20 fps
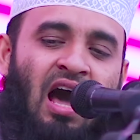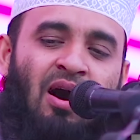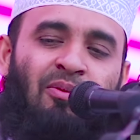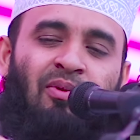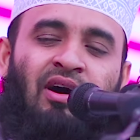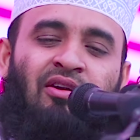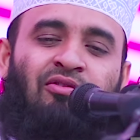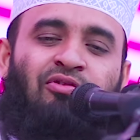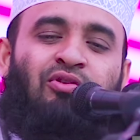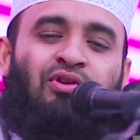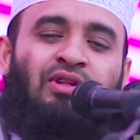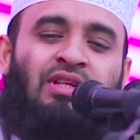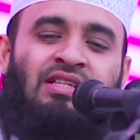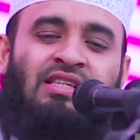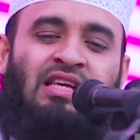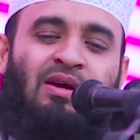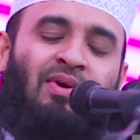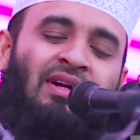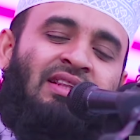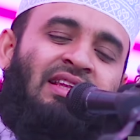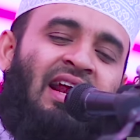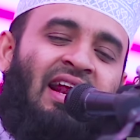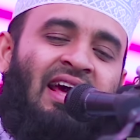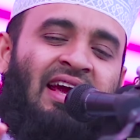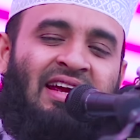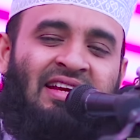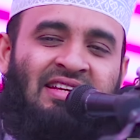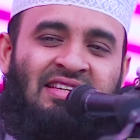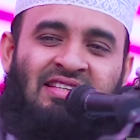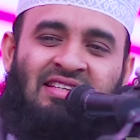আবার ফু দিছে এবার
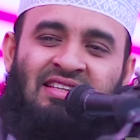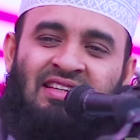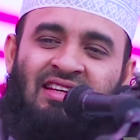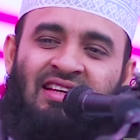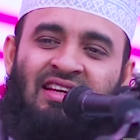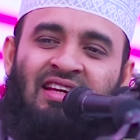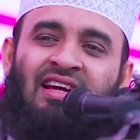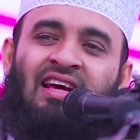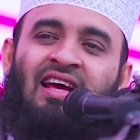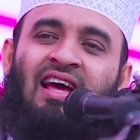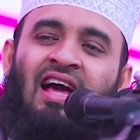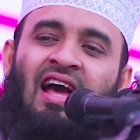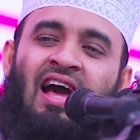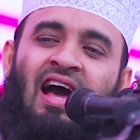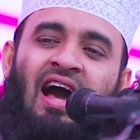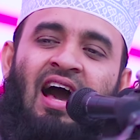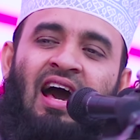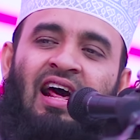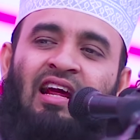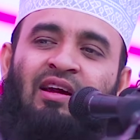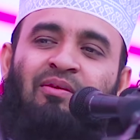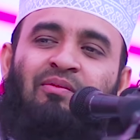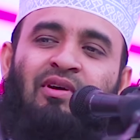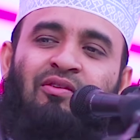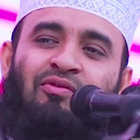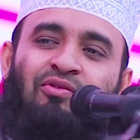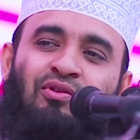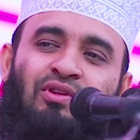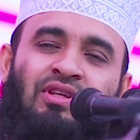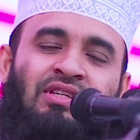দাঁড়ায় গেছে
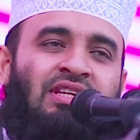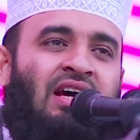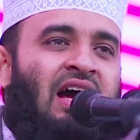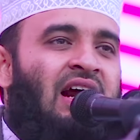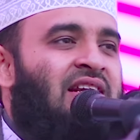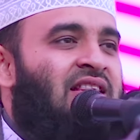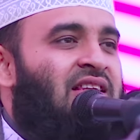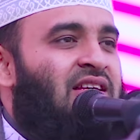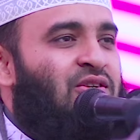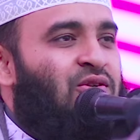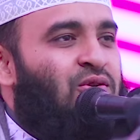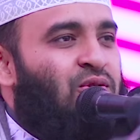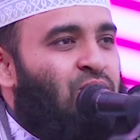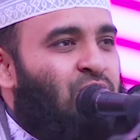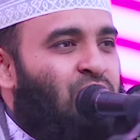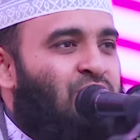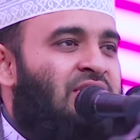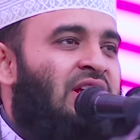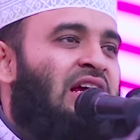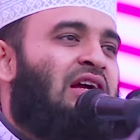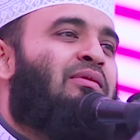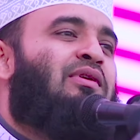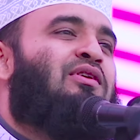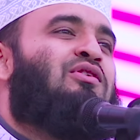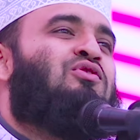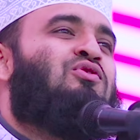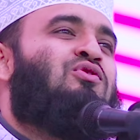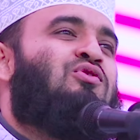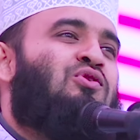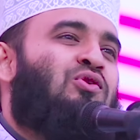আরেকবার ফুদিসে হাঁটতে শুরু করছে একেবারে
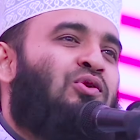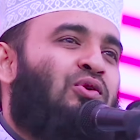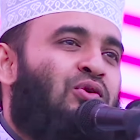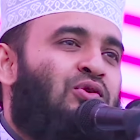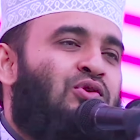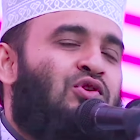সুস্থ